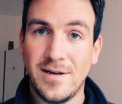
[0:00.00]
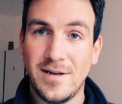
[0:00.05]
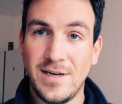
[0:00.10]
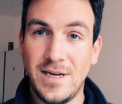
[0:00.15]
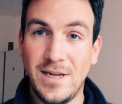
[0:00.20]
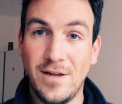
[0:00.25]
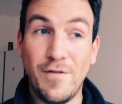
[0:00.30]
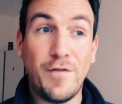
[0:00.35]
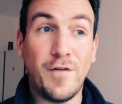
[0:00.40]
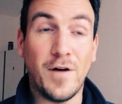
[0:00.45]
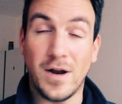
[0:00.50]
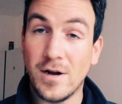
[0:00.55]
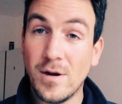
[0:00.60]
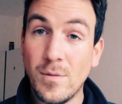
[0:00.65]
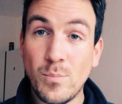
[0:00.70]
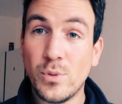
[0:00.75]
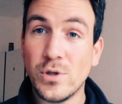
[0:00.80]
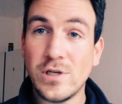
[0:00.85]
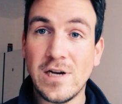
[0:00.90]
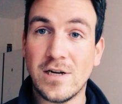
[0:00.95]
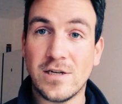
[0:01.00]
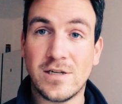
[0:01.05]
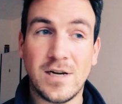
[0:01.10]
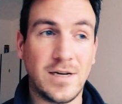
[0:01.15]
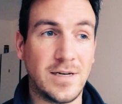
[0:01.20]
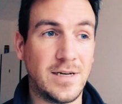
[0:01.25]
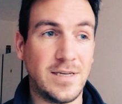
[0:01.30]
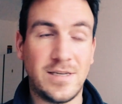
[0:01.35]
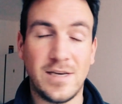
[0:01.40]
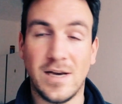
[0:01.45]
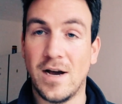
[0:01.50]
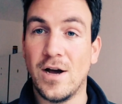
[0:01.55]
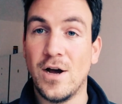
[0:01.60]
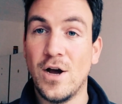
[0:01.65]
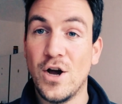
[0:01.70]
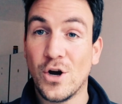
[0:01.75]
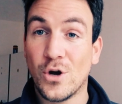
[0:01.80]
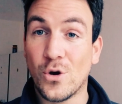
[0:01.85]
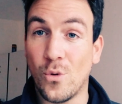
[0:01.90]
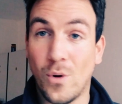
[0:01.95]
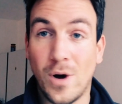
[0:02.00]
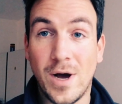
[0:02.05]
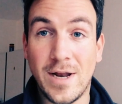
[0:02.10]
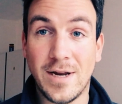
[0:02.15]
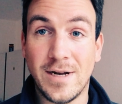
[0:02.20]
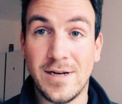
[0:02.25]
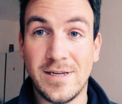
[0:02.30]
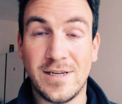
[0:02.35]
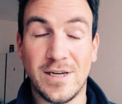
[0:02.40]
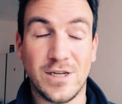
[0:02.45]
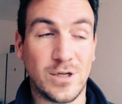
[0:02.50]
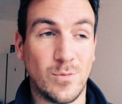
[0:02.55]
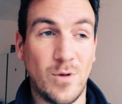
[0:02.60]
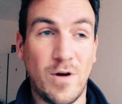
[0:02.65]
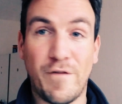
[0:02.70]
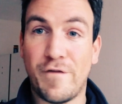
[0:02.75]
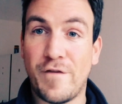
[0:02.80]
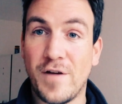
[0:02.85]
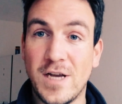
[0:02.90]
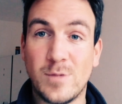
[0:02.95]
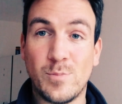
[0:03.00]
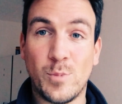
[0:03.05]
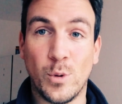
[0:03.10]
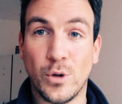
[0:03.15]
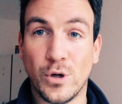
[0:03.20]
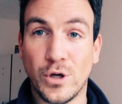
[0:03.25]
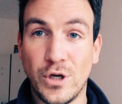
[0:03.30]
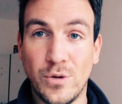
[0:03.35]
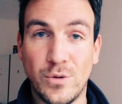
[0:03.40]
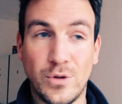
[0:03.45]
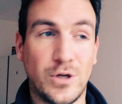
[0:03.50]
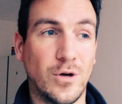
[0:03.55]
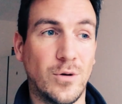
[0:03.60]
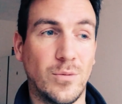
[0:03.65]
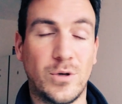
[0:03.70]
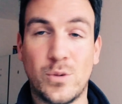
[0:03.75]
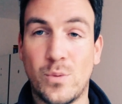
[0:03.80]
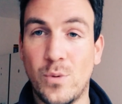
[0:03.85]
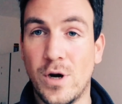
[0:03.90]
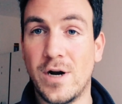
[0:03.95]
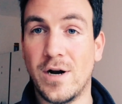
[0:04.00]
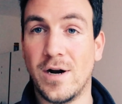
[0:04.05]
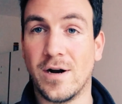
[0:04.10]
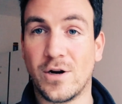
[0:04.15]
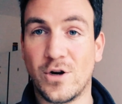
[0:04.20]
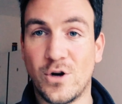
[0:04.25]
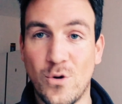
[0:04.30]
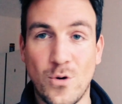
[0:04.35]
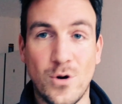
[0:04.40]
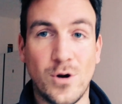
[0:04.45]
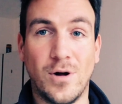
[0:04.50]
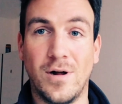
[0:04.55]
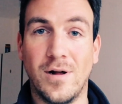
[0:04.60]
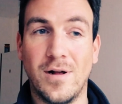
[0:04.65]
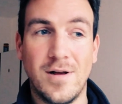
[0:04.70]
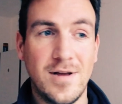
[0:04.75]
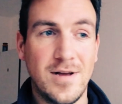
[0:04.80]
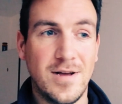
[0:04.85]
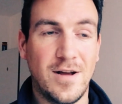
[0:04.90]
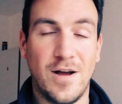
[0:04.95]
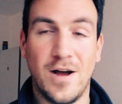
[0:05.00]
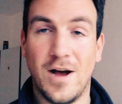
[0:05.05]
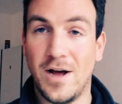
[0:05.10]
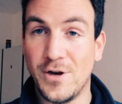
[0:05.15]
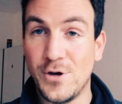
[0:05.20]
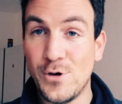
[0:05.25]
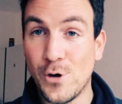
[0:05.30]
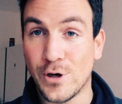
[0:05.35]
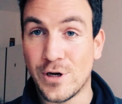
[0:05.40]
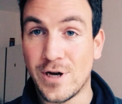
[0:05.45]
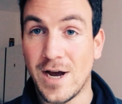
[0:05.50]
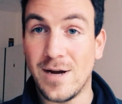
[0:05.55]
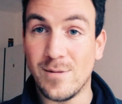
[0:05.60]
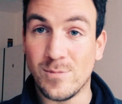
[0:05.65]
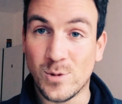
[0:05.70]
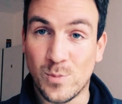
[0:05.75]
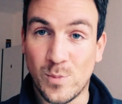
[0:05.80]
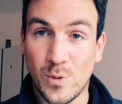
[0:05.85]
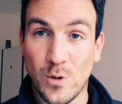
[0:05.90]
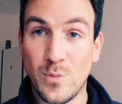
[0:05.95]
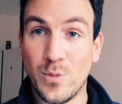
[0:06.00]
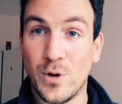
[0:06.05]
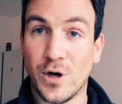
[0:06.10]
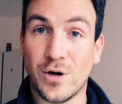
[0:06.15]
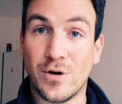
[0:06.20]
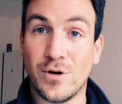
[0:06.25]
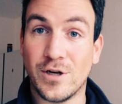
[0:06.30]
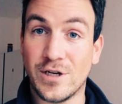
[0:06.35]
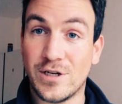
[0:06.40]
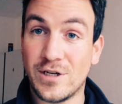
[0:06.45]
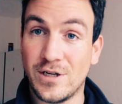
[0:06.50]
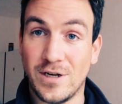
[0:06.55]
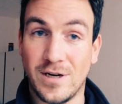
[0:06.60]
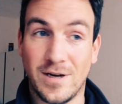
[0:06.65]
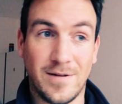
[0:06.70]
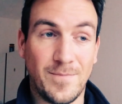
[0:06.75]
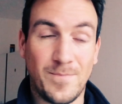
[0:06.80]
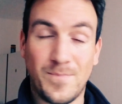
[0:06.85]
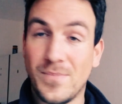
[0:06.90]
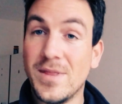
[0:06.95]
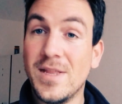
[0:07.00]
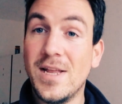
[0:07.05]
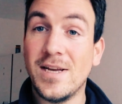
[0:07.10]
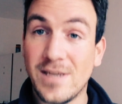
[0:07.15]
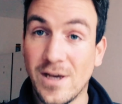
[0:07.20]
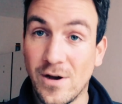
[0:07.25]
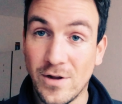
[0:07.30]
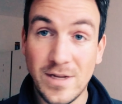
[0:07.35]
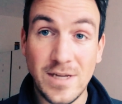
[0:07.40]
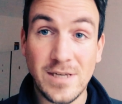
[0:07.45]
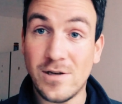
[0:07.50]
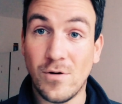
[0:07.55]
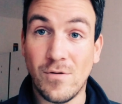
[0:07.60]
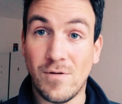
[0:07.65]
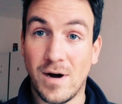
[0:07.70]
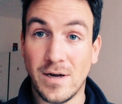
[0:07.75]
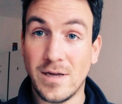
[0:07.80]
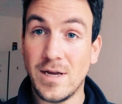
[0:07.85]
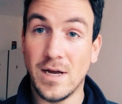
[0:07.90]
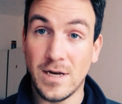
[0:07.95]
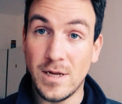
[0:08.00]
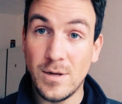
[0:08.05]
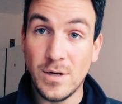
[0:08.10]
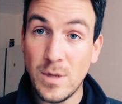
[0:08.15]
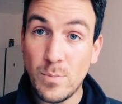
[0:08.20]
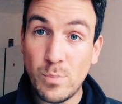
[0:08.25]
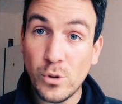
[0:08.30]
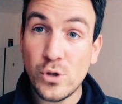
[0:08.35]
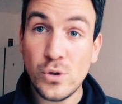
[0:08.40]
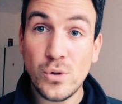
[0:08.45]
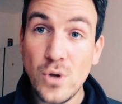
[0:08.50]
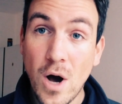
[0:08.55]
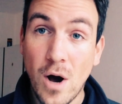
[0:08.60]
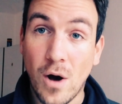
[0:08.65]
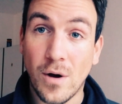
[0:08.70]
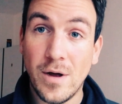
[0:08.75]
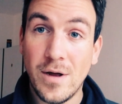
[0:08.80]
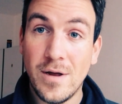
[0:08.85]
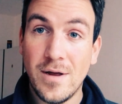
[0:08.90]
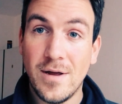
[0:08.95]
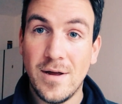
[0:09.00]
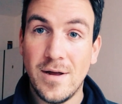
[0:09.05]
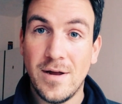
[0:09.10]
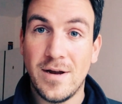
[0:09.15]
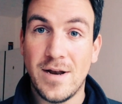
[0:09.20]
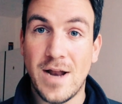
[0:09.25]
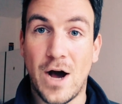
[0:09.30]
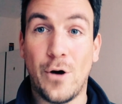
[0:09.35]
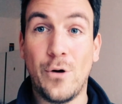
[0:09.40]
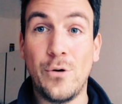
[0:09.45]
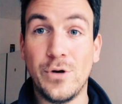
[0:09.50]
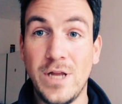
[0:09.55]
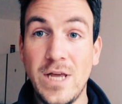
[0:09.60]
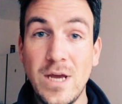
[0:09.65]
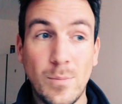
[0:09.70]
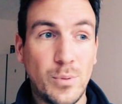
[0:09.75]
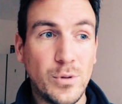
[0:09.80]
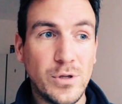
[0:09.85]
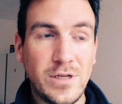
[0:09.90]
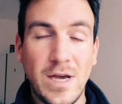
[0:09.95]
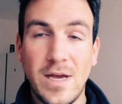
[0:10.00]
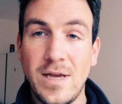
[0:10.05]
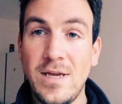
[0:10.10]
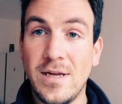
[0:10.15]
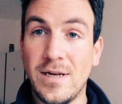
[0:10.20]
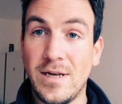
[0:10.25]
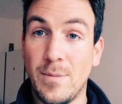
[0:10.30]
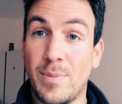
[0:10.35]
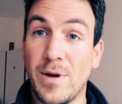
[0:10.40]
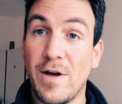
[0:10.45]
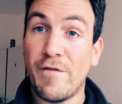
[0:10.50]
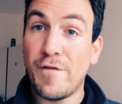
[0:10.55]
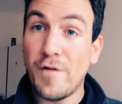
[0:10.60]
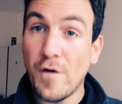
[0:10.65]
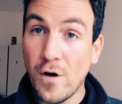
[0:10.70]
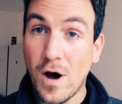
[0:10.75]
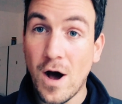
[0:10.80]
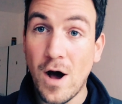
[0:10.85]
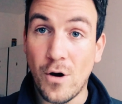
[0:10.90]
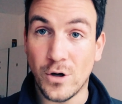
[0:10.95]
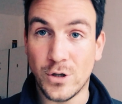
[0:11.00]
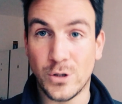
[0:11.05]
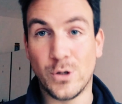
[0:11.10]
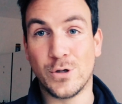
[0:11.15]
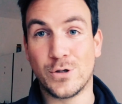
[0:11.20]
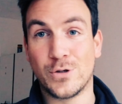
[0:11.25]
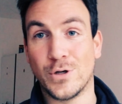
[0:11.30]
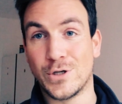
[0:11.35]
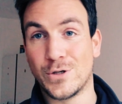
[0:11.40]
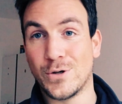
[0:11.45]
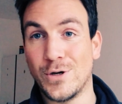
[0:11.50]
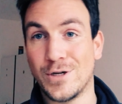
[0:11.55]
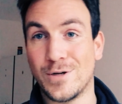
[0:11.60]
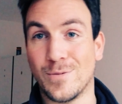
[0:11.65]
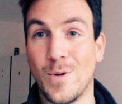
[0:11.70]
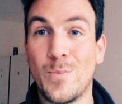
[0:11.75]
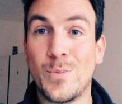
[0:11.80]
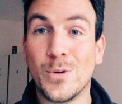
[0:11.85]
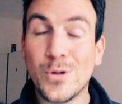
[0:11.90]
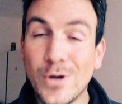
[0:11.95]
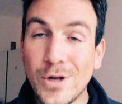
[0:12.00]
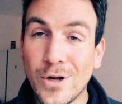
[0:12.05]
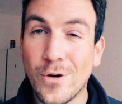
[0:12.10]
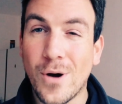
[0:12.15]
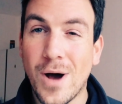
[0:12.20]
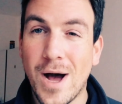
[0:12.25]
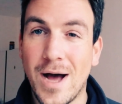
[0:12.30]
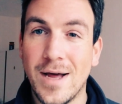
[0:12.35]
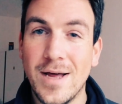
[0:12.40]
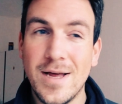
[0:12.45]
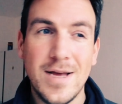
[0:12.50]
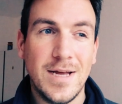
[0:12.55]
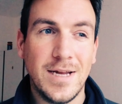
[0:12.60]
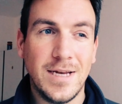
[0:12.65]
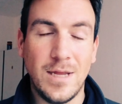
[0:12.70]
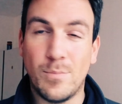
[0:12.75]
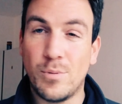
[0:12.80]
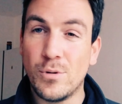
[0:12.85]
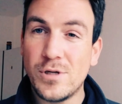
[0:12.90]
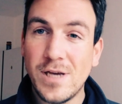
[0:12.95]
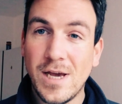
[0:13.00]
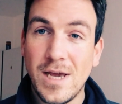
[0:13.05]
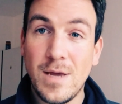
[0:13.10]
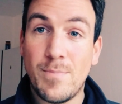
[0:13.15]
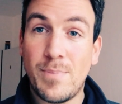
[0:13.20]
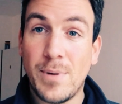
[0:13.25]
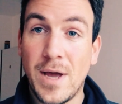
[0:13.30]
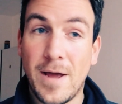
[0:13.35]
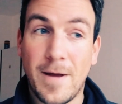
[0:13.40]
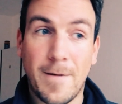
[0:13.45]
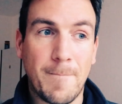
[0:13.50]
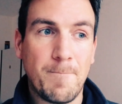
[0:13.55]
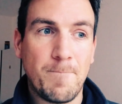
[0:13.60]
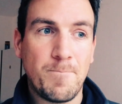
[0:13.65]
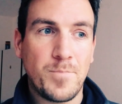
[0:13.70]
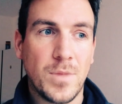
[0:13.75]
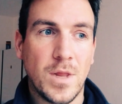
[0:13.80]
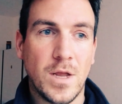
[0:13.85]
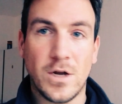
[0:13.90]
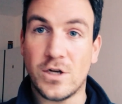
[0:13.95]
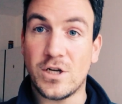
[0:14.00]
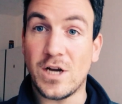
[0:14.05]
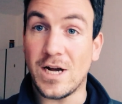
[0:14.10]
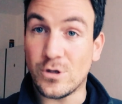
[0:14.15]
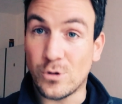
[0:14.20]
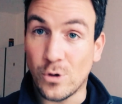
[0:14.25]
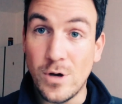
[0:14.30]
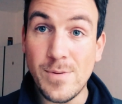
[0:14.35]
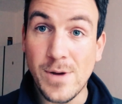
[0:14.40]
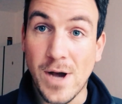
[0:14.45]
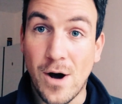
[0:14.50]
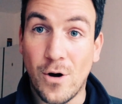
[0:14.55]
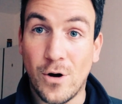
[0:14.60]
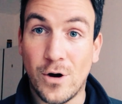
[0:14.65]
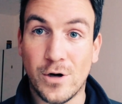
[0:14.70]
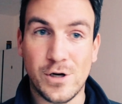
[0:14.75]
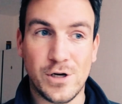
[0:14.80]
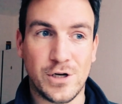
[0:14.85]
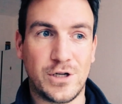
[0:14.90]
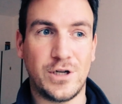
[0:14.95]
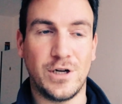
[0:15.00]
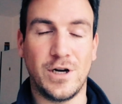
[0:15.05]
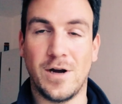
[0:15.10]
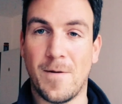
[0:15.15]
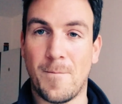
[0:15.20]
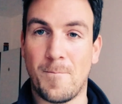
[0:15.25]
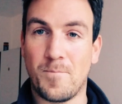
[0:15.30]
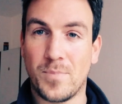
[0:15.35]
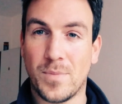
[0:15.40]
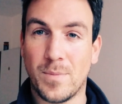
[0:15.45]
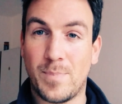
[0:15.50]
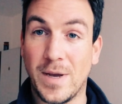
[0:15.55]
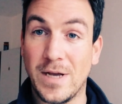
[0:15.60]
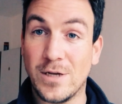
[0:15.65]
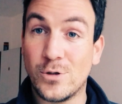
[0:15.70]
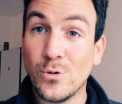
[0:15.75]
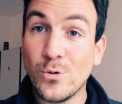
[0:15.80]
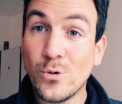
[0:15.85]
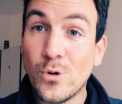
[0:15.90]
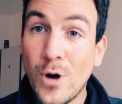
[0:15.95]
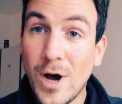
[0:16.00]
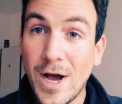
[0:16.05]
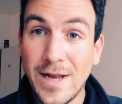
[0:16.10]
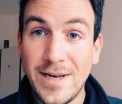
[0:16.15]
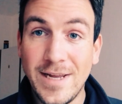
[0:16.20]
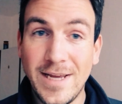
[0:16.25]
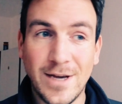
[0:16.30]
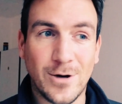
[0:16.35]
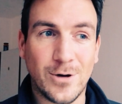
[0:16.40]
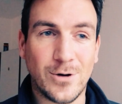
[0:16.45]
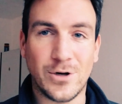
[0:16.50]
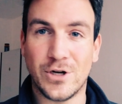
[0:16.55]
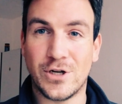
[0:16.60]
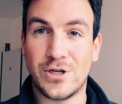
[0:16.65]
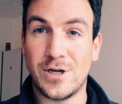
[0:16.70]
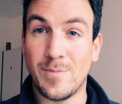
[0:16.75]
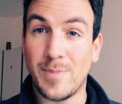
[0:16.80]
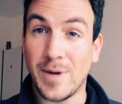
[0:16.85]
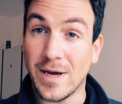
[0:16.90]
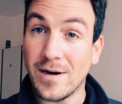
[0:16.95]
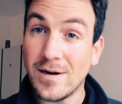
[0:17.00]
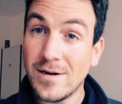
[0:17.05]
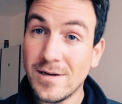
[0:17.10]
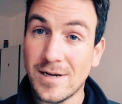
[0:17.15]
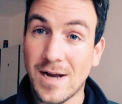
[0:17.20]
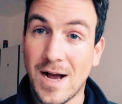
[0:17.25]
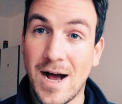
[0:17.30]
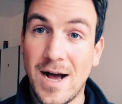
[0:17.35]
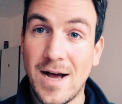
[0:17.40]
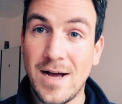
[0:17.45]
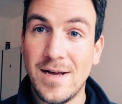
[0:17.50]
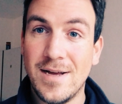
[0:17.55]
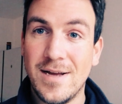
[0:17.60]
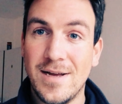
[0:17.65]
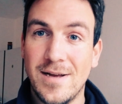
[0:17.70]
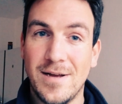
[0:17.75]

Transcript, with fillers: 你反正不想上那些国外的那些什么 Facebook、YouTube、Twitter、Google，呃 New York Times、Bloomberg 或者是那些那些网页，你你不需要，然后你也不介意你被封号，如果说说的什么不对的话，你不介意被查水表，或者是被送快递，或者是被喝茶，